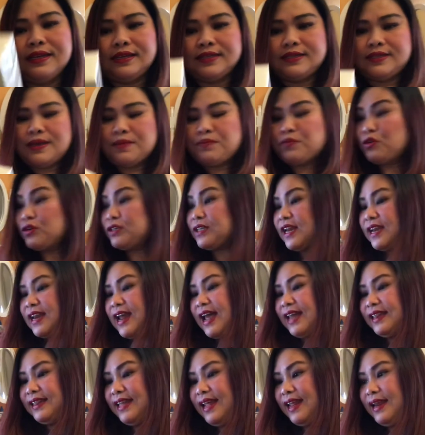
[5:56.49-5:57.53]
So, buksan
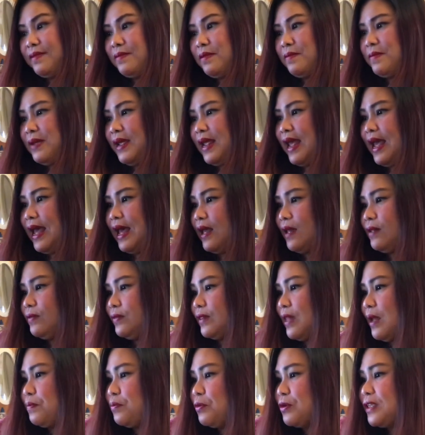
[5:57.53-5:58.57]
natin mamaya.
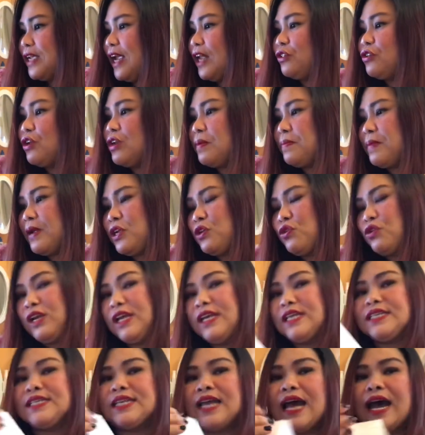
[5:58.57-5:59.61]
Tapos, ito naman yung
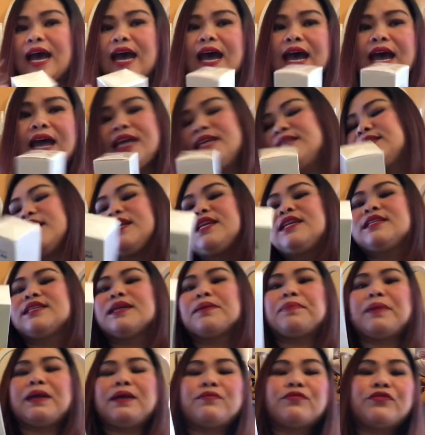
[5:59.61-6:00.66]
isa, isa din
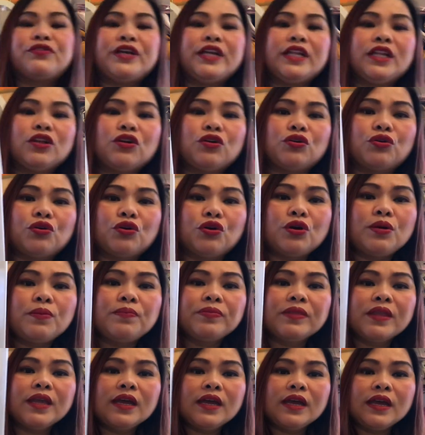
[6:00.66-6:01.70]
sa favorite ko,
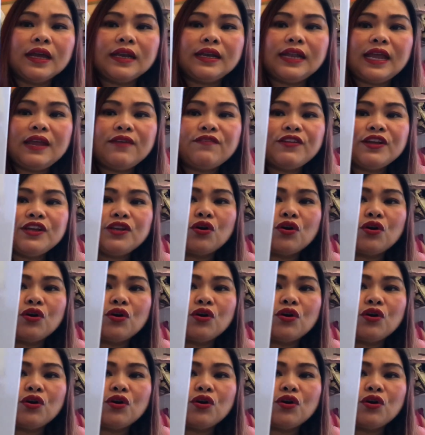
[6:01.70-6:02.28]
David